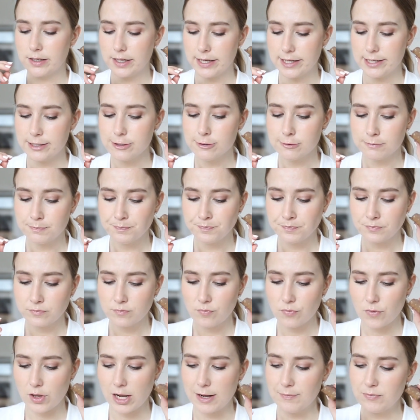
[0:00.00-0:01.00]
kennt.
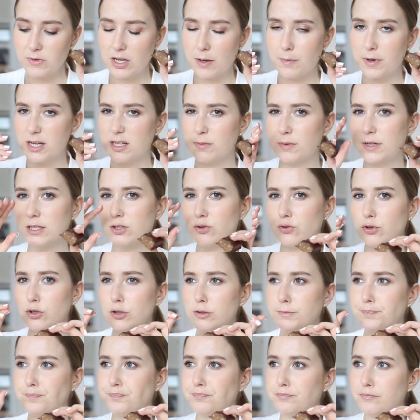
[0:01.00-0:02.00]
Haben die ja manchmal so
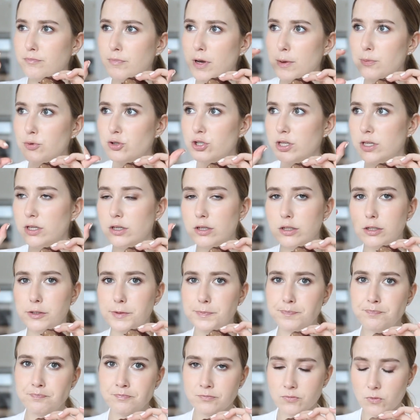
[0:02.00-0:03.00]
eine babschige
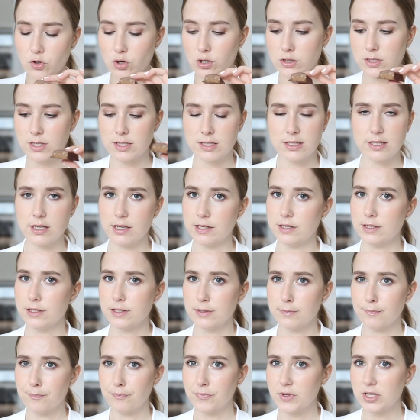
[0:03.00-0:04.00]
Konsistenz.
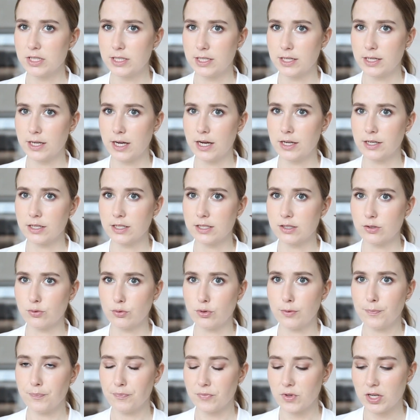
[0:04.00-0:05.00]
Ist hier gar nicht
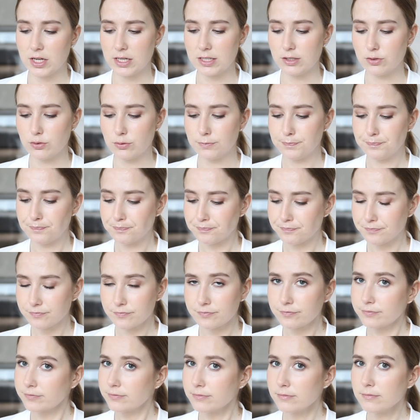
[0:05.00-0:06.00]
so. Also
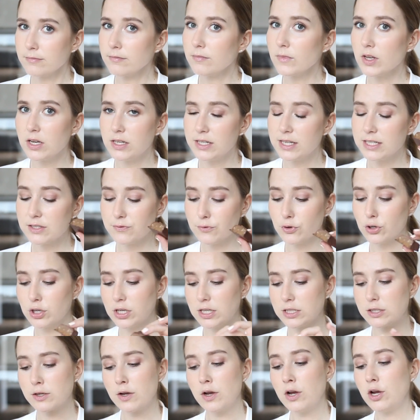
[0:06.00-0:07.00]
der ist
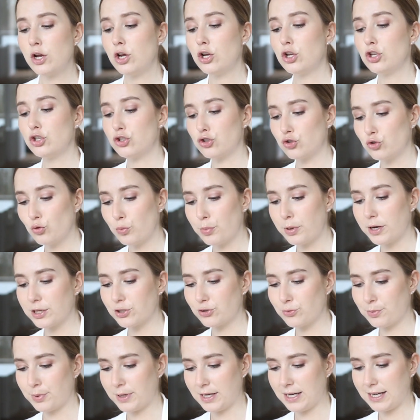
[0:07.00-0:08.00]
wirklich super,
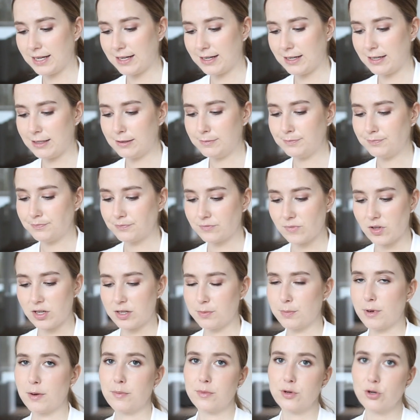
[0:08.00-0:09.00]
super lecker.
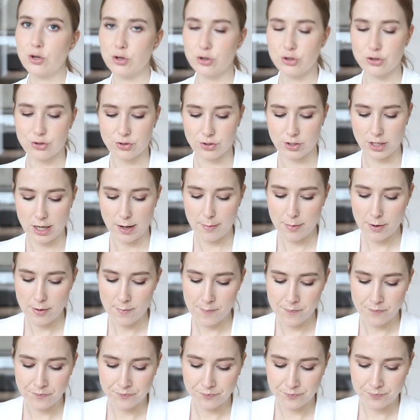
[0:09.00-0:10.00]
Ich mache mir noch ein Stück ab.
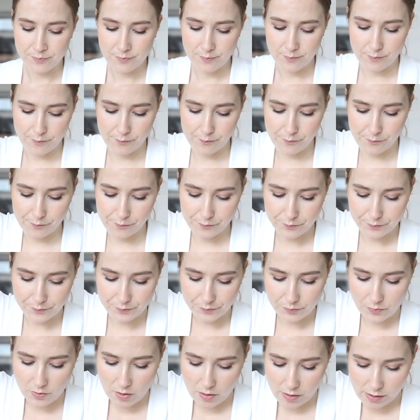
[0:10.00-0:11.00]
Mm.
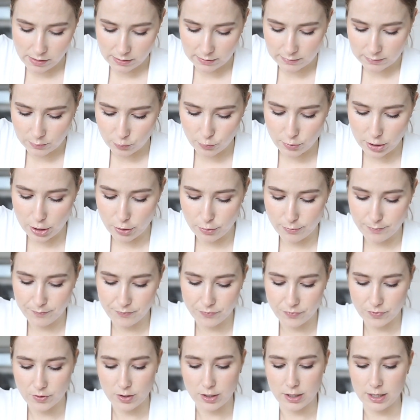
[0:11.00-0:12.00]
Wow.
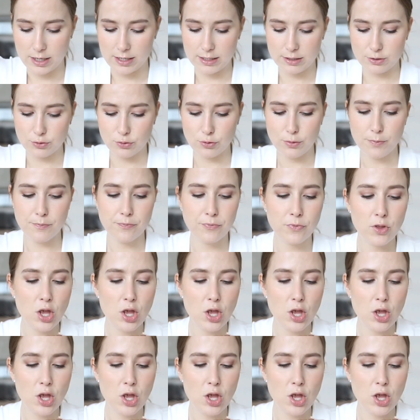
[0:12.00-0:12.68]
Also